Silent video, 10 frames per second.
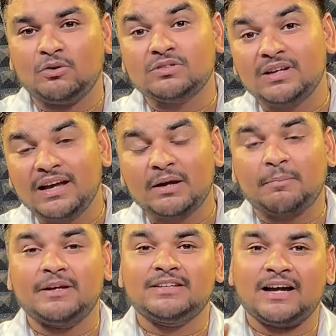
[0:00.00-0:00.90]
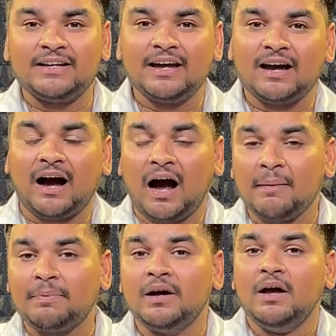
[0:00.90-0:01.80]
उस लिंक पे जाइए
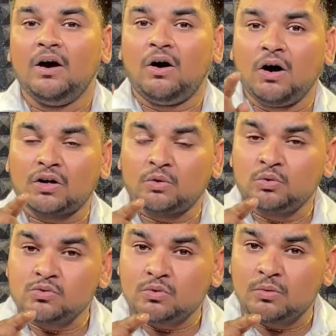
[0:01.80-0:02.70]
आप और उस